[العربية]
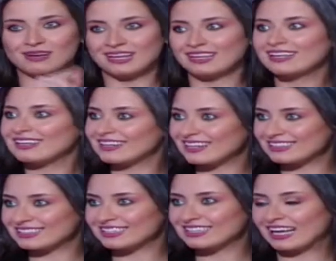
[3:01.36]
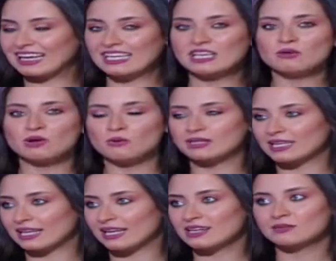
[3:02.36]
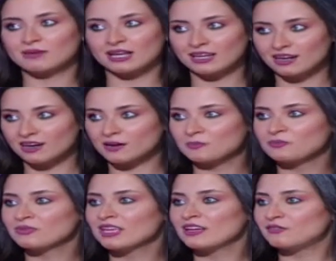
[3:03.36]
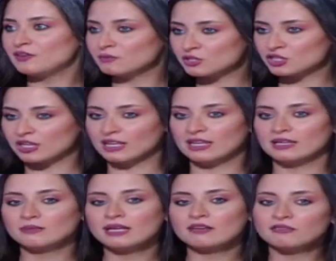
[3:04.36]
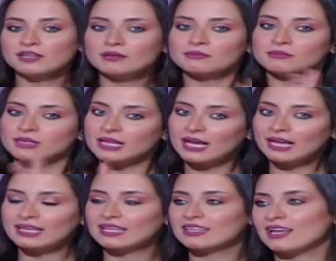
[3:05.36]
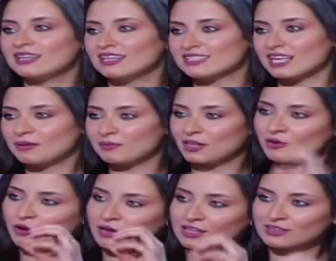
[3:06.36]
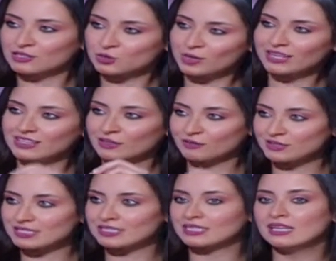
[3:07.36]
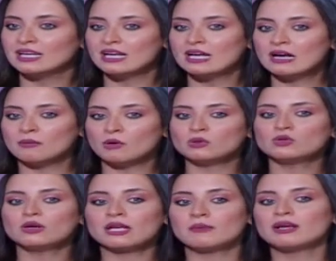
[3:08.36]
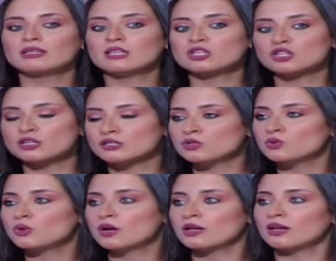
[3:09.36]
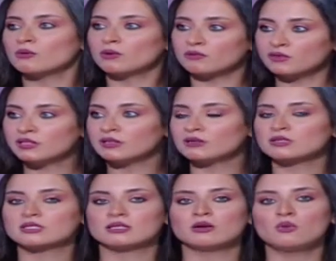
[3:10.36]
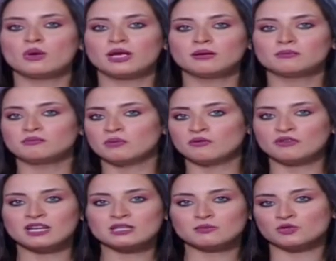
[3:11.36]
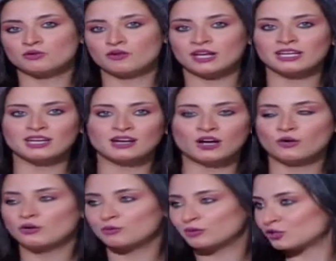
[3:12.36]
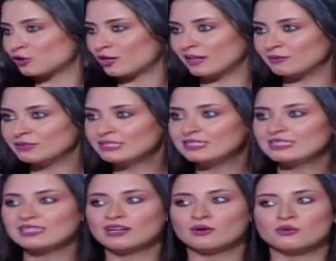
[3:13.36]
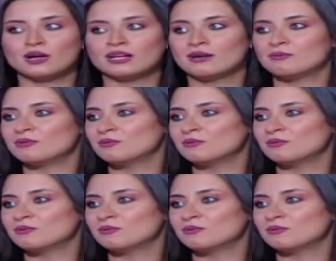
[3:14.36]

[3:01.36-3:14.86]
عليك انك ترد علي ولو تاخرت معناها في مشكله، يمكن في من ناحيه ثانيه اذا بدنا نروح لشويه تفاصيل موضوع كمان نشر الصور او الفيديوز هو في ناس بتشوفها انا حر بنشر اللي بدي او انا